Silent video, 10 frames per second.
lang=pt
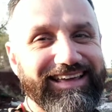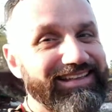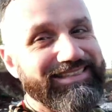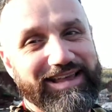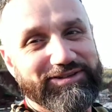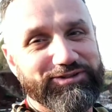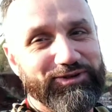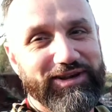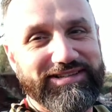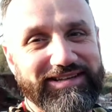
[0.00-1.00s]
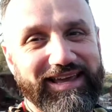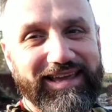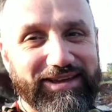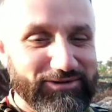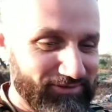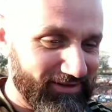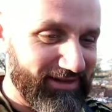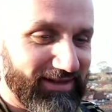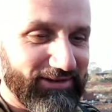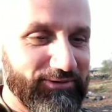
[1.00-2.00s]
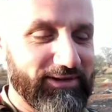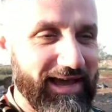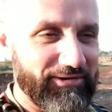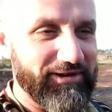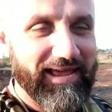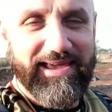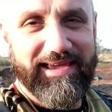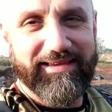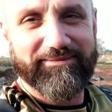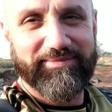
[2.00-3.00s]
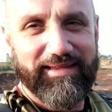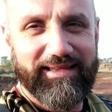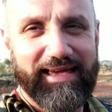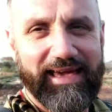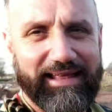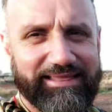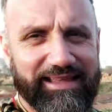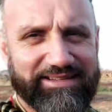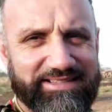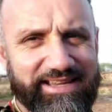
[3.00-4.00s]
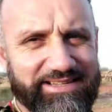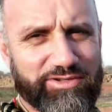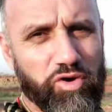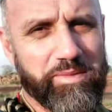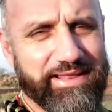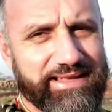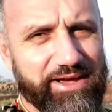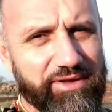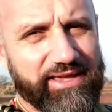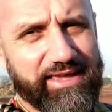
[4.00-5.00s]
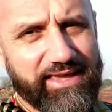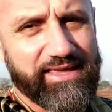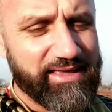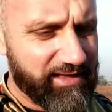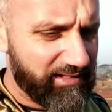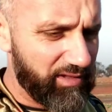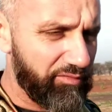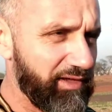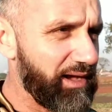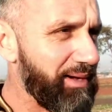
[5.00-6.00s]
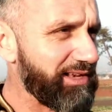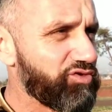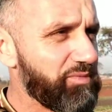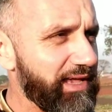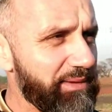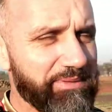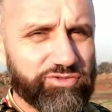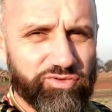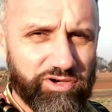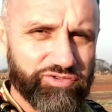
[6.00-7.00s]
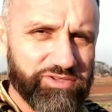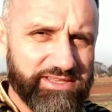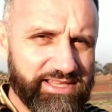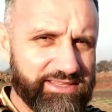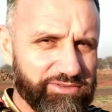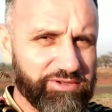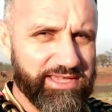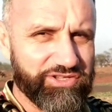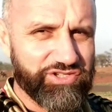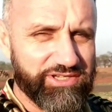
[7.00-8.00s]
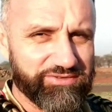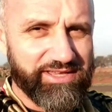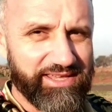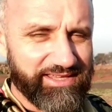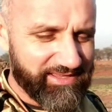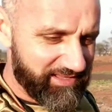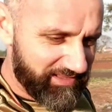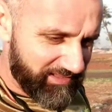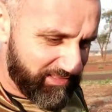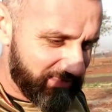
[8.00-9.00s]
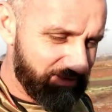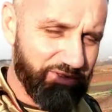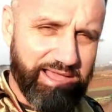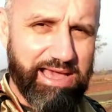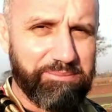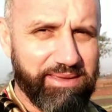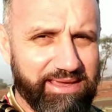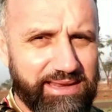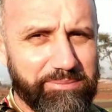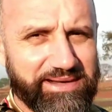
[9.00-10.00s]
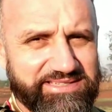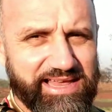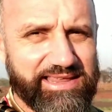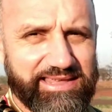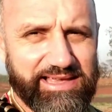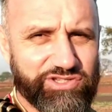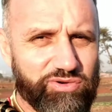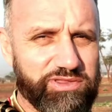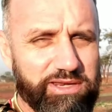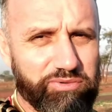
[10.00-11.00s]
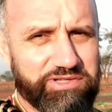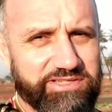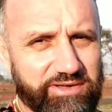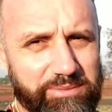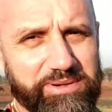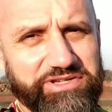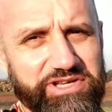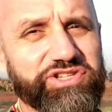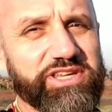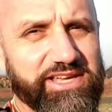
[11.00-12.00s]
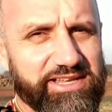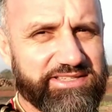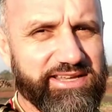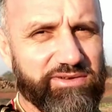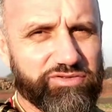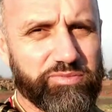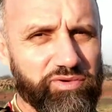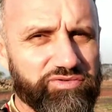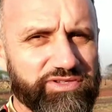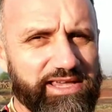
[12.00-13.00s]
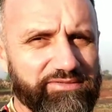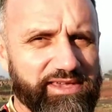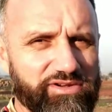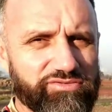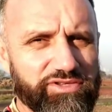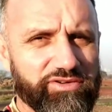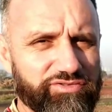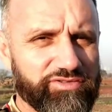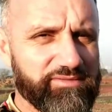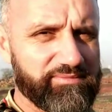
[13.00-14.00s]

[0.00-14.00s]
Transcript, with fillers: intenções aí que eu não quero nem é, tecer esse comentário aqui. Então fica mais uma aí, pessoal. Juninho Dedê do Quintino aí, dando uma pequena parcelinha aí de contribuição aí pra gente ir crescendo aos poucos aí. Fiquem com Deus.